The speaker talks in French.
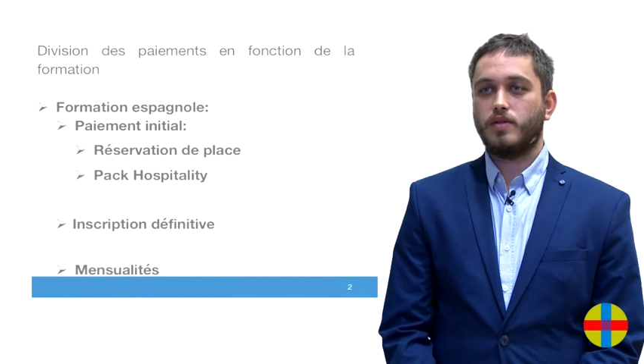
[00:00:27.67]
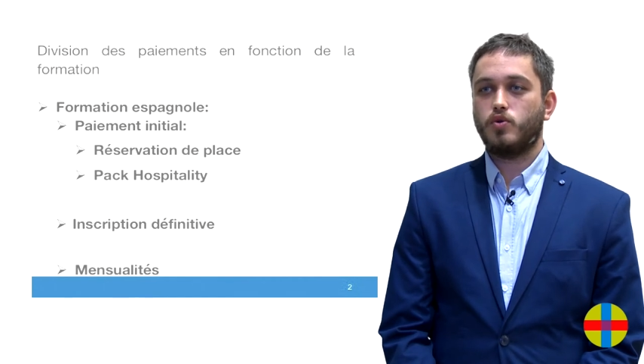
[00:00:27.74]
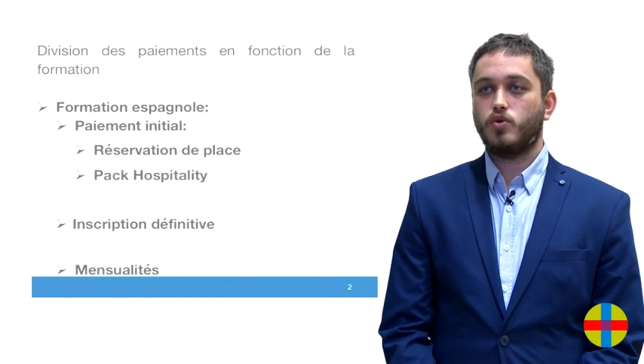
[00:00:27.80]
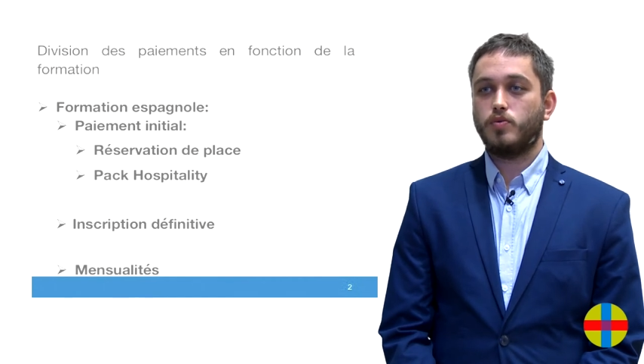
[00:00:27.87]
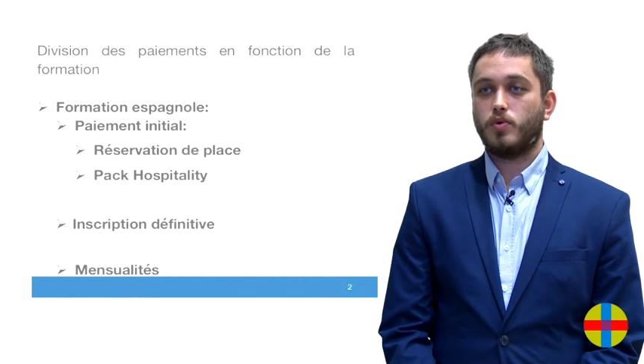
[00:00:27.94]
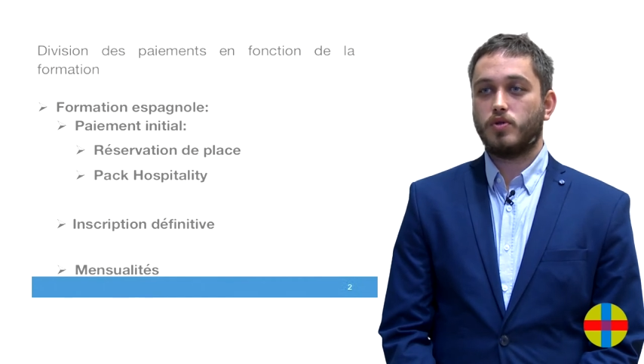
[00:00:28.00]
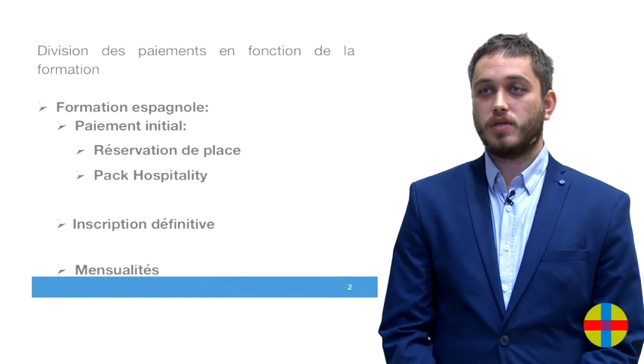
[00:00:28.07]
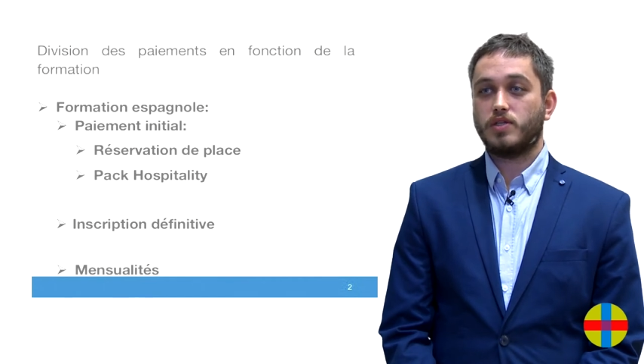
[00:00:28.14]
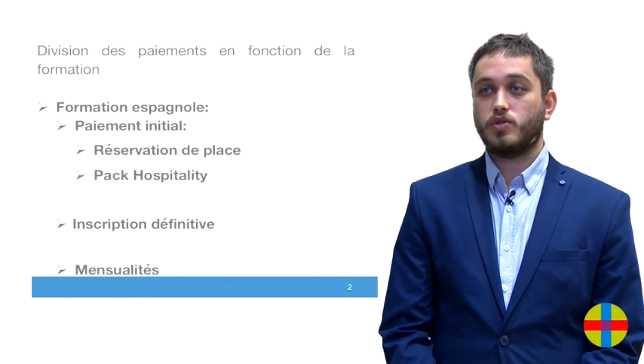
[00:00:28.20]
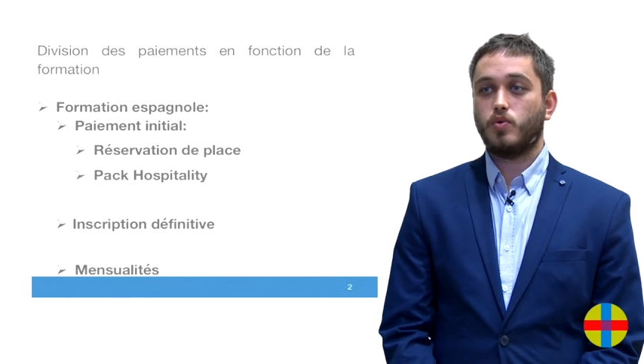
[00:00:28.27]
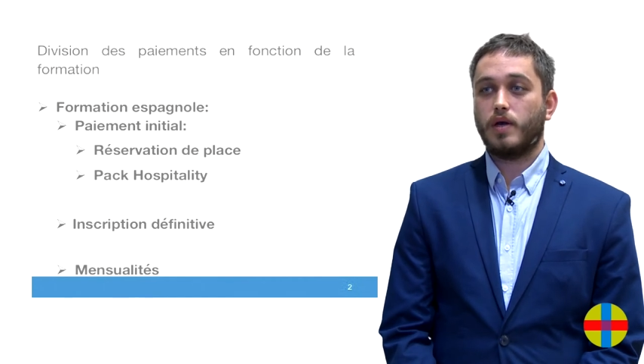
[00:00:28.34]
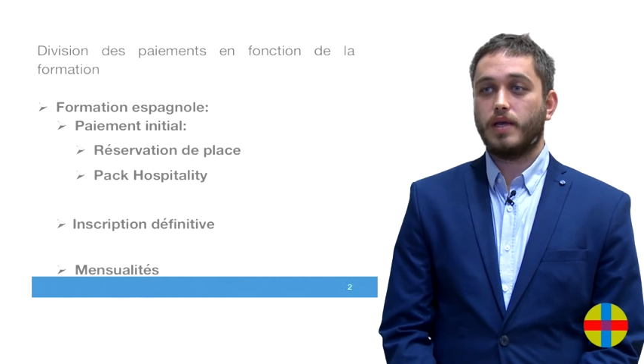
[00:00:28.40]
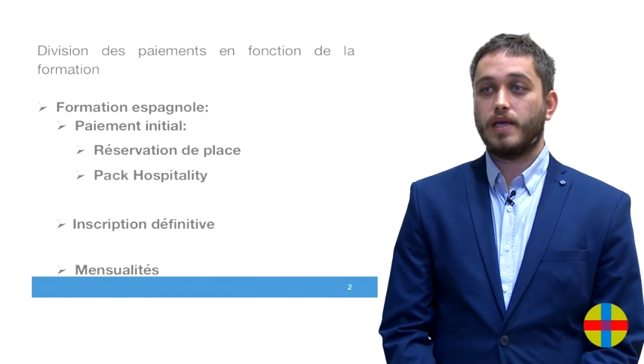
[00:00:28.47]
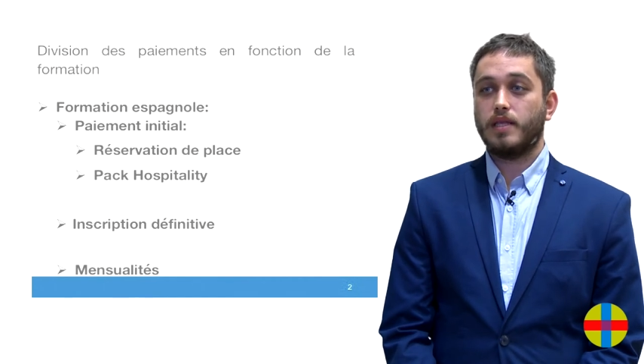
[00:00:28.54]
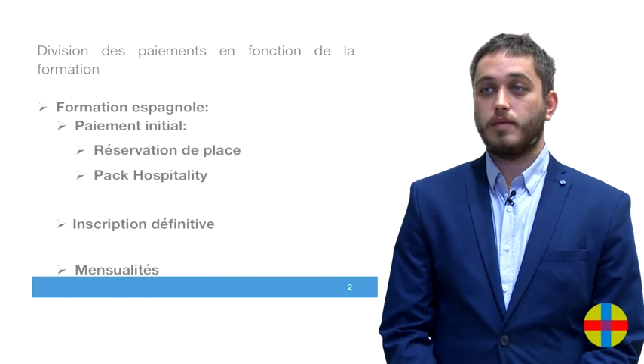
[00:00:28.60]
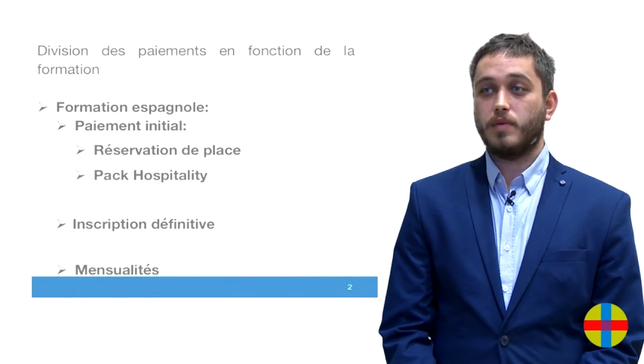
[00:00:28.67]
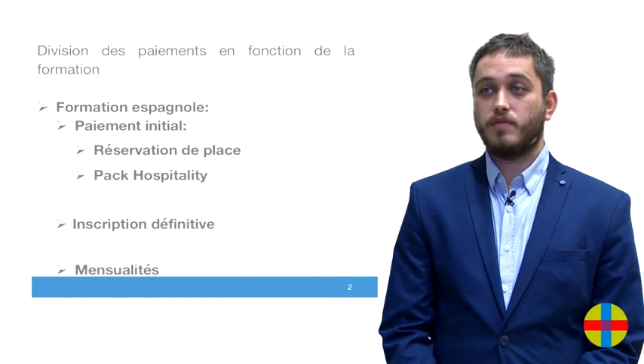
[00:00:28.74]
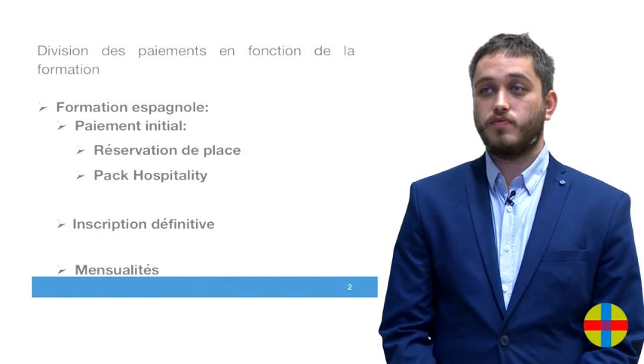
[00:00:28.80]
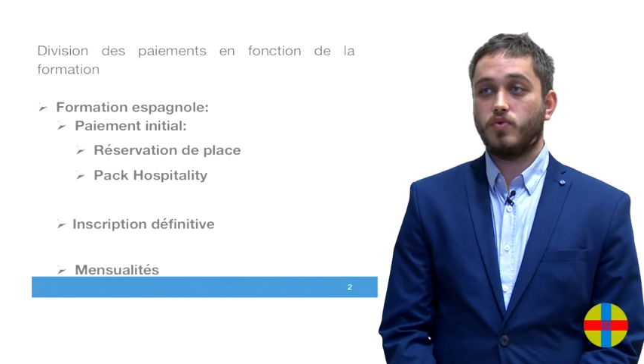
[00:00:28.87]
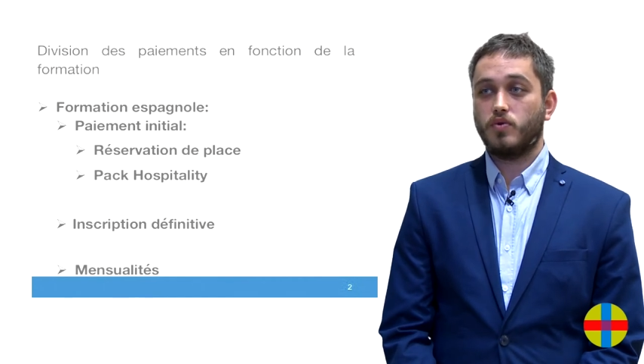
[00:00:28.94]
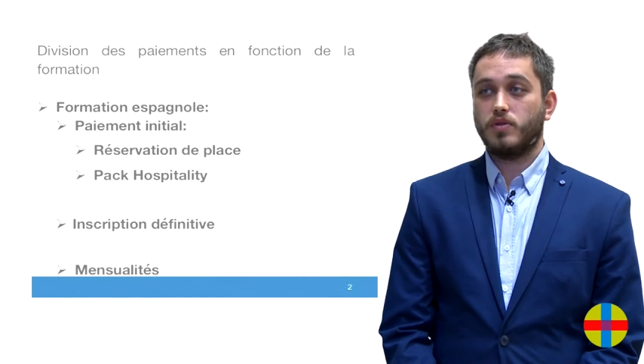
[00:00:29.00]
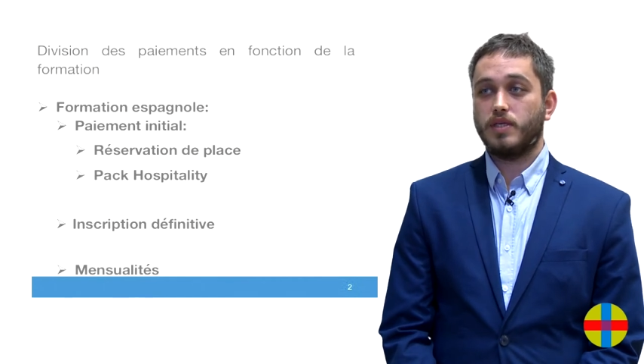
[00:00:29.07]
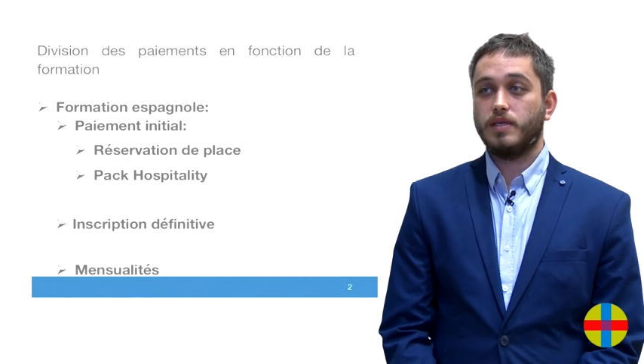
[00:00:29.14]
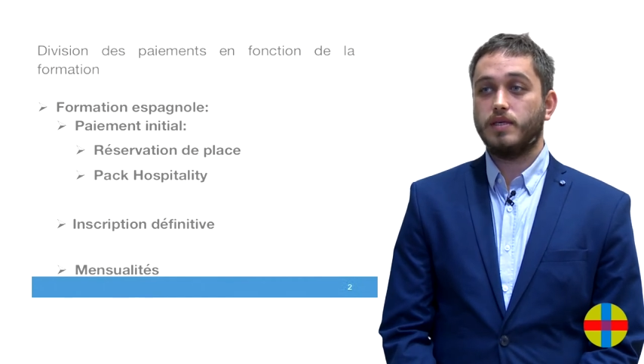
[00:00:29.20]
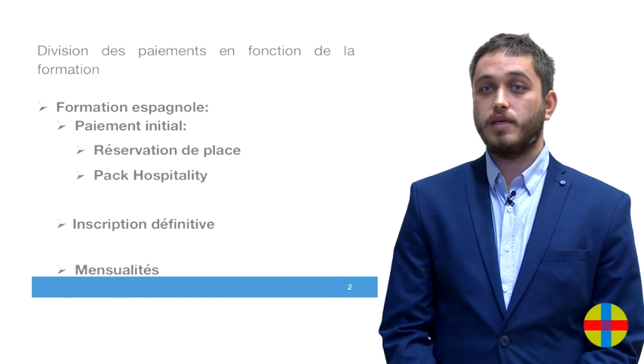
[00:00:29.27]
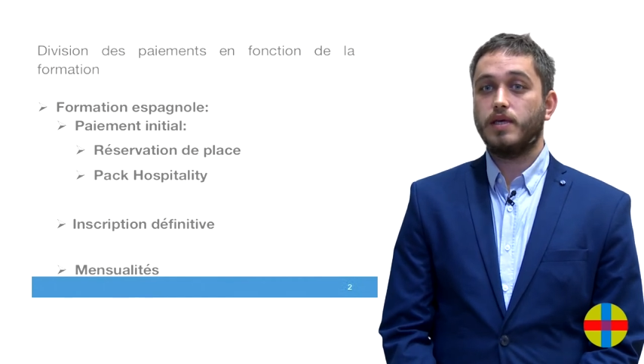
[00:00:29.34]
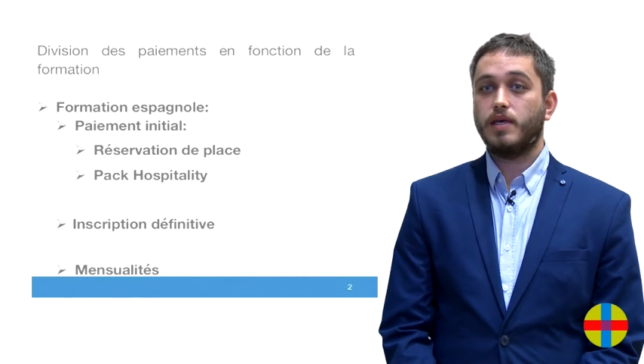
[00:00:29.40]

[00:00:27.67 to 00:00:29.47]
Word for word: documentation académique fournie,